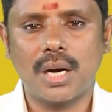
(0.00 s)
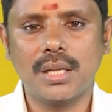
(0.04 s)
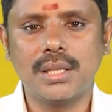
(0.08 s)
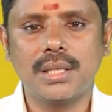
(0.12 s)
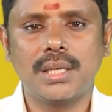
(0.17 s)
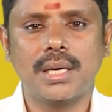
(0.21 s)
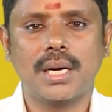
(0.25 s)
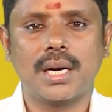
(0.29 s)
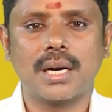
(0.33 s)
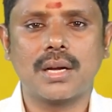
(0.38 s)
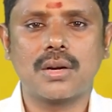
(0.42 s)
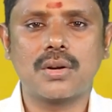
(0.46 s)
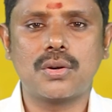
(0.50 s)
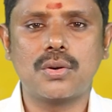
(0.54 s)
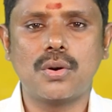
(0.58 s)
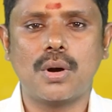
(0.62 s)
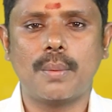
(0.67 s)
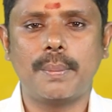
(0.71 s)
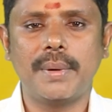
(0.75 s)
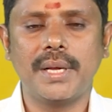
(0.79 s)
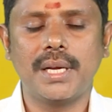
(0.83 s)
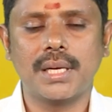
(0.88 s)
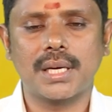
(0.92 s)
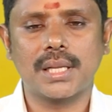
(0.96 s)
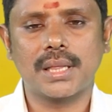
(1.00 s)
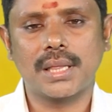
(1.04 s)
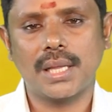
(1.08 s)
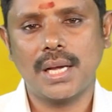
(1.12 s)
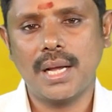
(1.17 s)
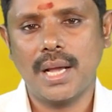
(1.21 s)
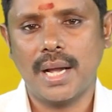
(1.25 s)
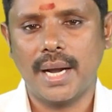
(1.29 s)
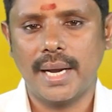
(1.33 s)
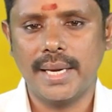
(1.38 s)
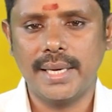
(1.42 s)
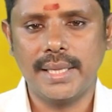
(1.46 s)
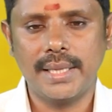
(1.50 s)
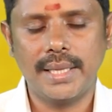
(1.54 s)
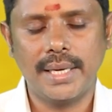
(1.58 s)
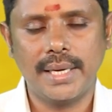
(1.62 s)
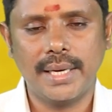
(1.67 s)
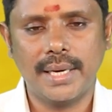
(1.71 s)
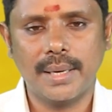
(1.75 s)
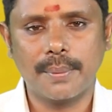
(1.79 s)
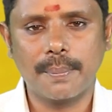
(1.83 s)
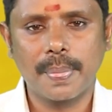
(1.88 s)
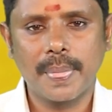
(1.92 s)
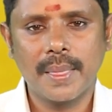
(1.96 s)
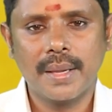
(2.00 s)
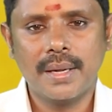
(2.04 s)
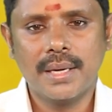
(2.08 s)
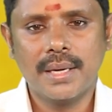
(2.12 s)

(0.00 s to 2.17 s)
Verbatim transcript: அது நடக்கும் அப்படிங்கிறது தான் ஐதீகம்